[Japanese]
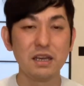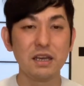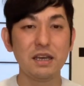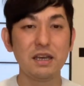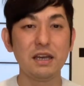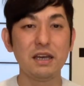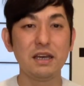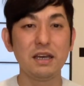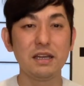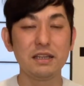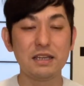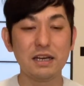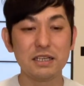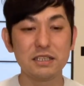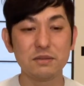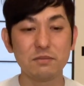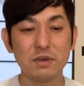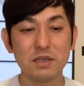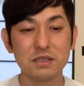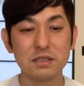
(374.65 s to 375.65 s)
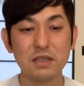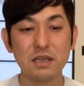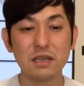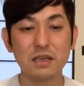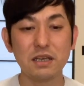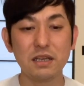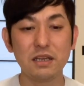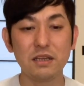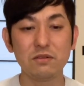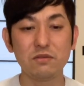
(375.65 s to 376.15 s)
えー、題しまして
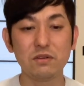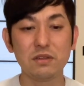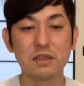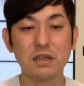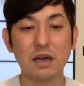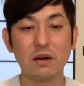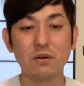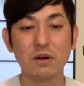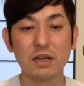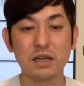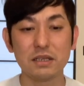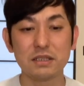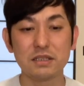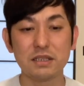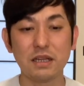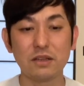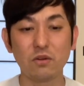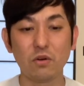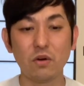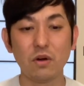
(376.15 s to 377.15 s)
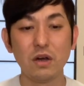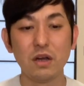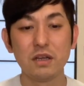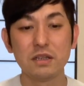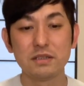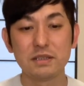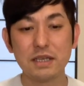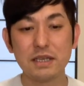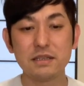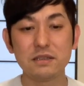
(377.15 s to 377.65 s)
切り抜いたお話など
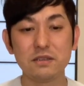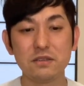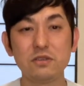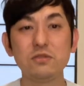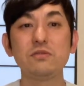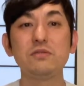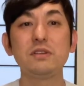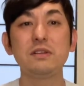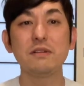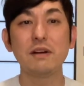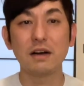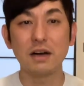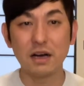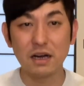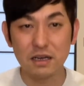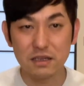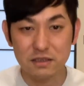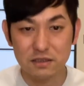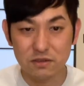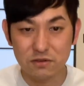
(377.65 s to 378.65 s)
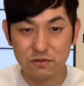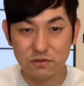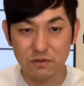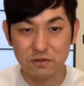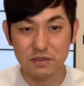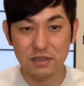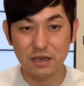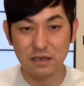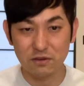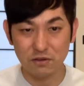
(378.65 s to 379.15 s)
全12話が収
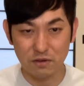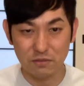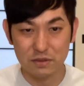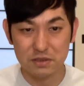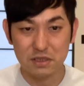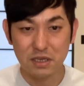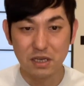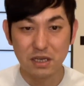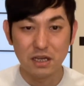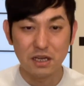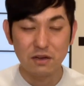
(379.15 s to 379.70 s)
録されております。